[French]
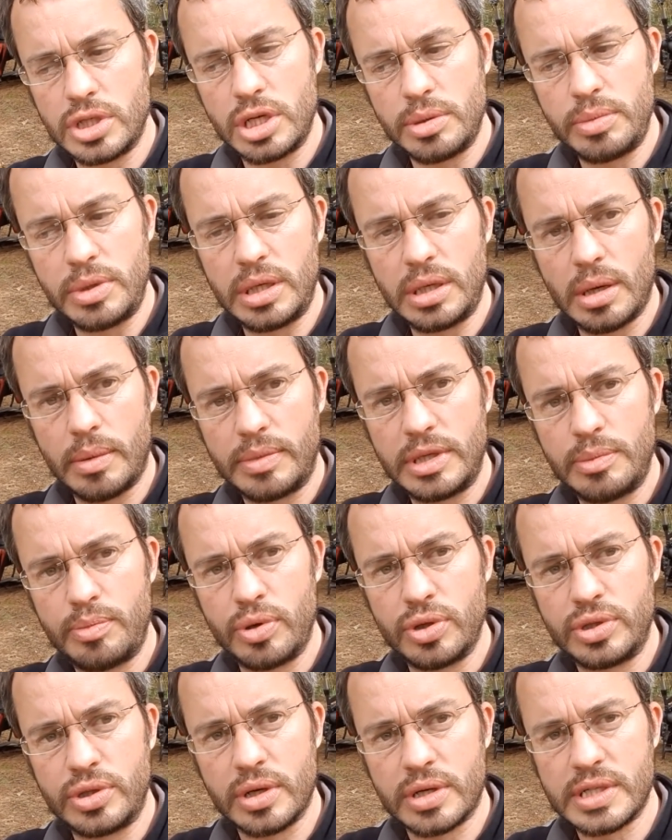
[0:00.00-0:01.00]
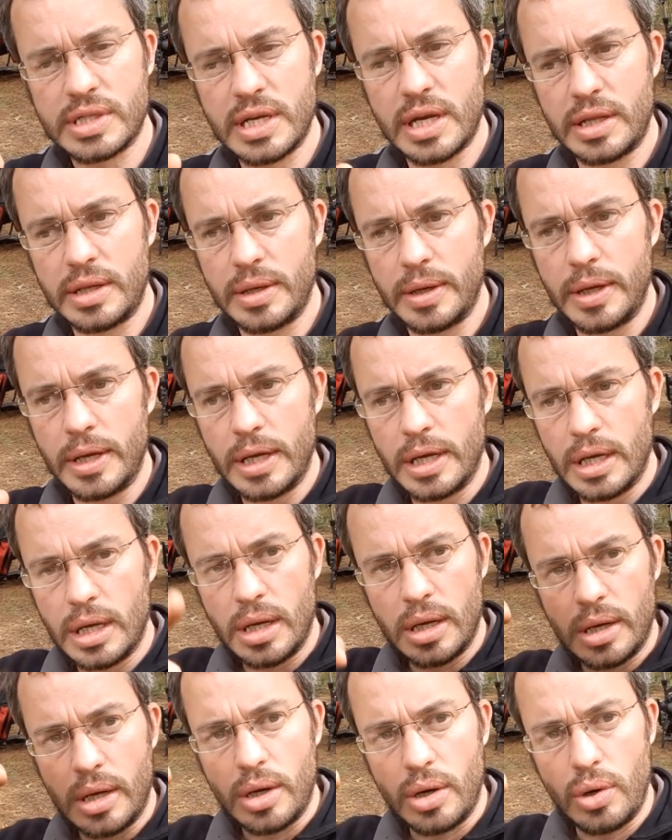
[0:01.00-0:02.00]
j'ai mis un petit peu de tuxten.
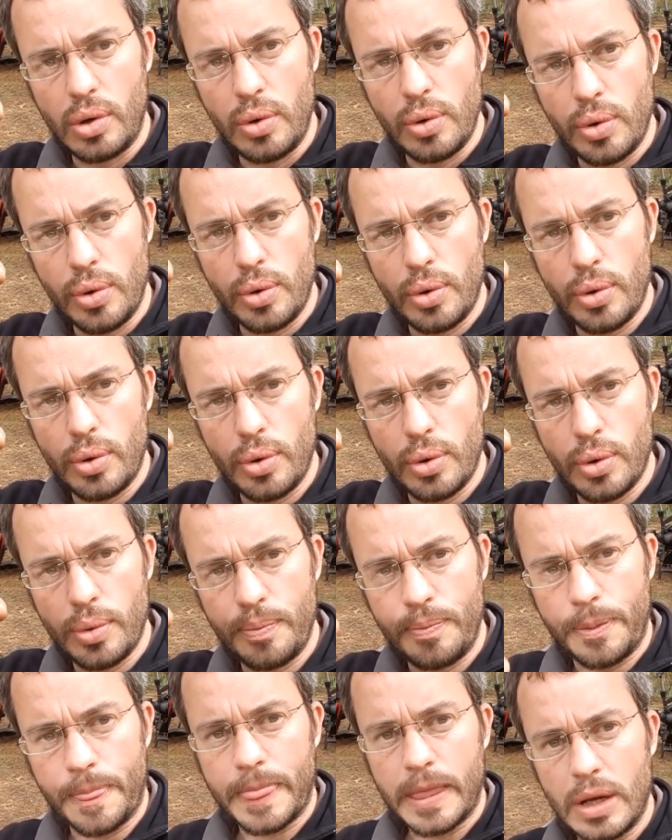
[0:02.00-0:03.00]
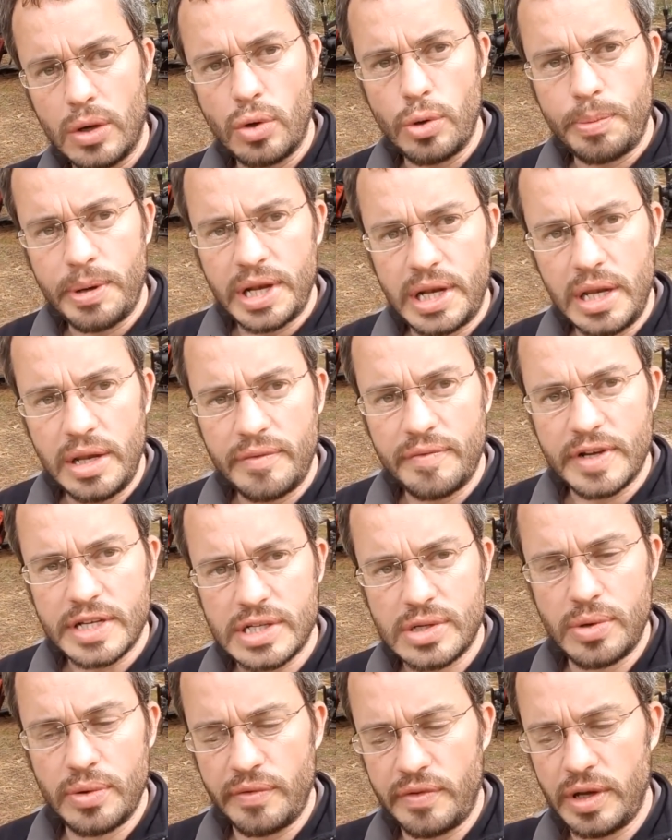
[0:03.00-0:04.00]
Le, le badline va
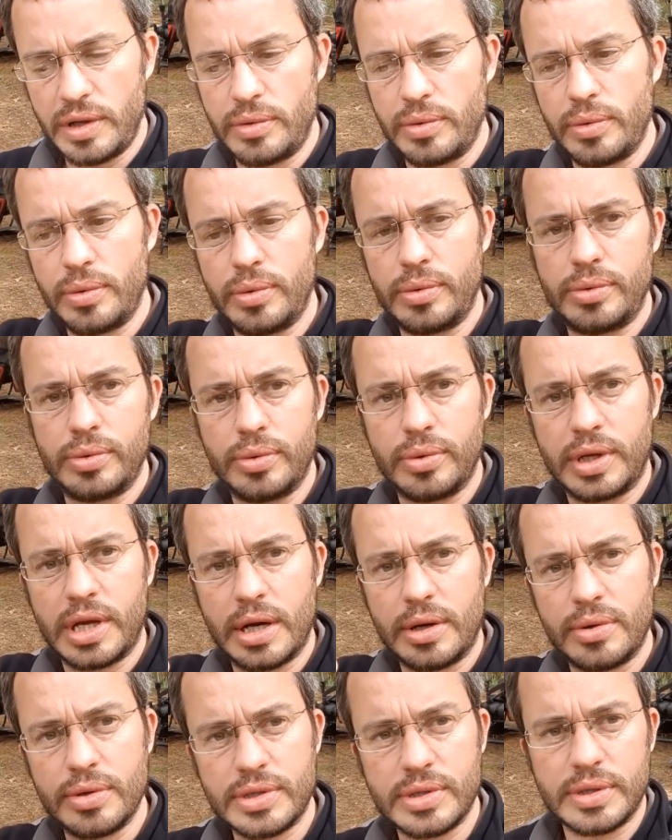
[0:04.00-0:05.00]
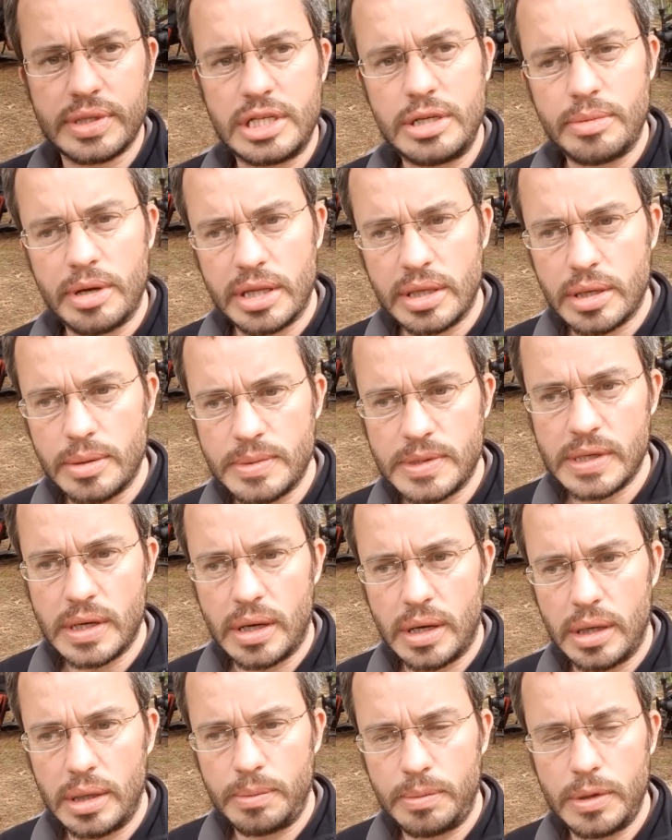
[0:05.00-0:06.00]
se lever de, quelques centimètres comme
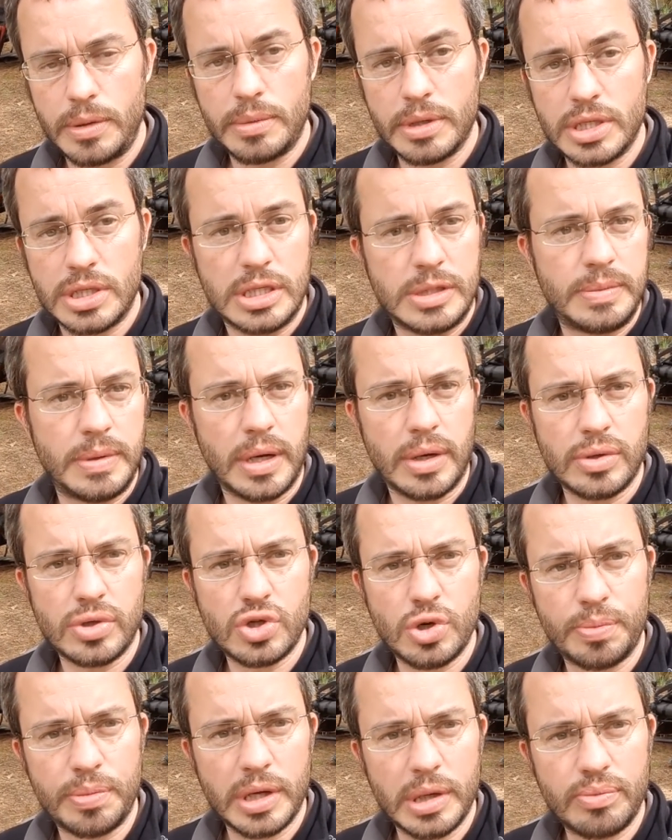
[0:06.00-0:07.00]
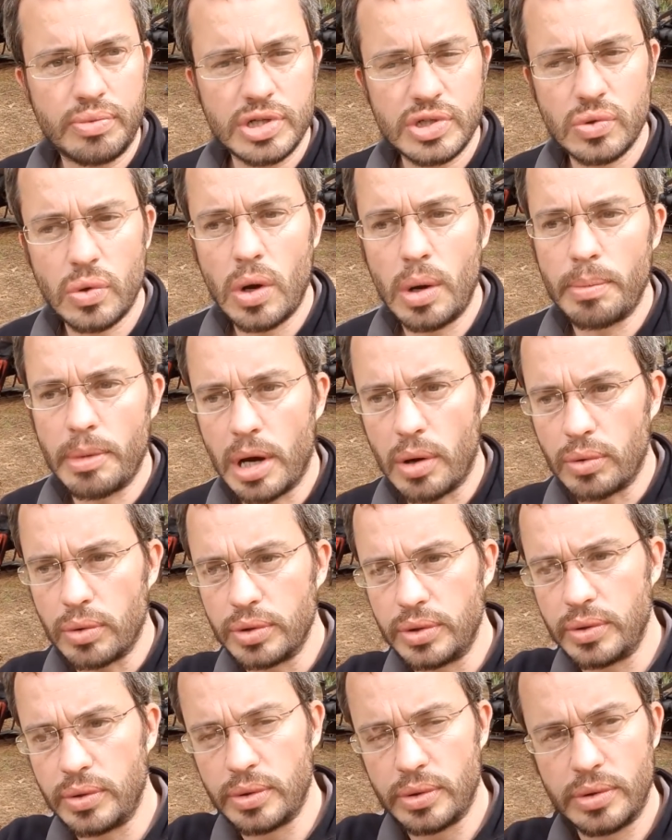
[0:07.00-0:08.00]
ça. Et puis bah, j'espère choper un poisson à
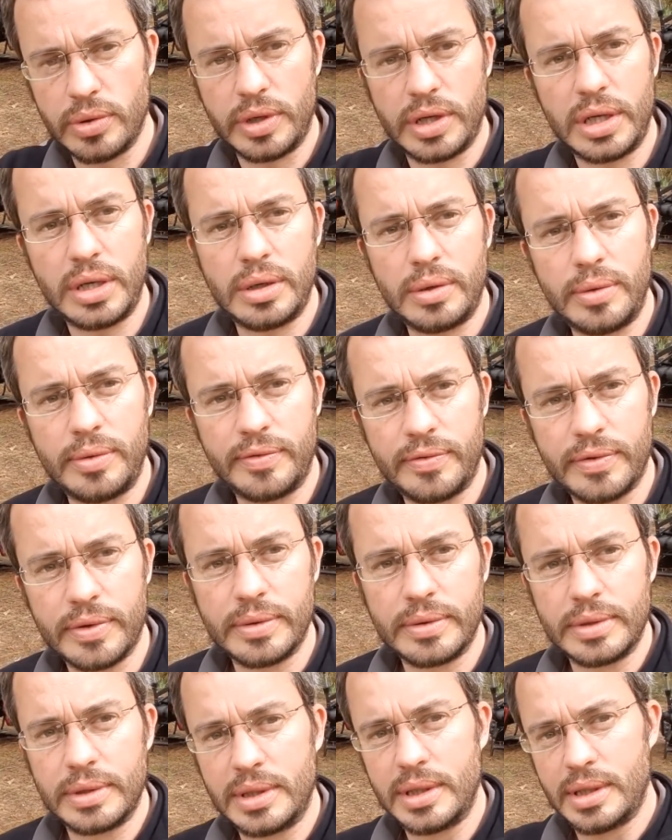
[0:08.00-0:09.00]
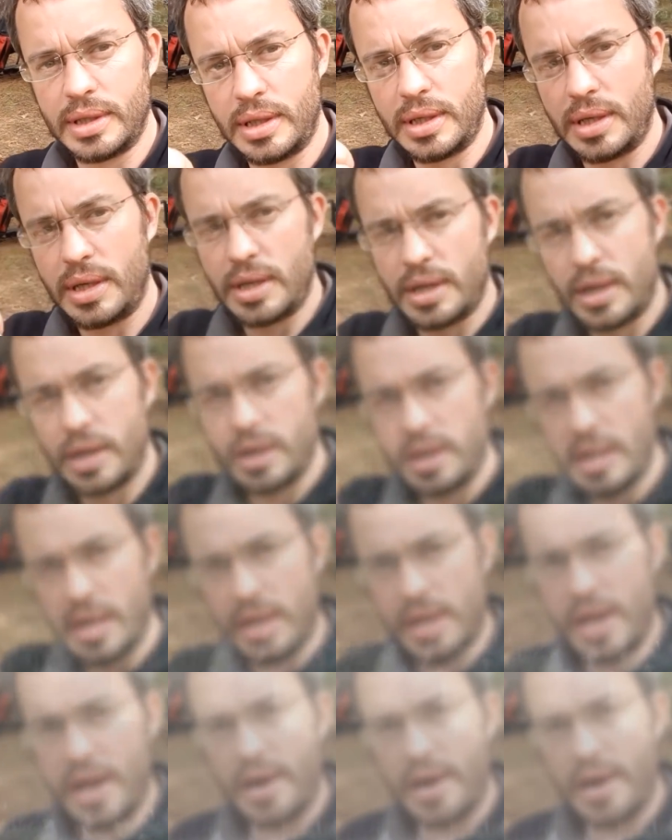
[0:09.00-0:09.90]
maraude dans les nénufs. C'est bon,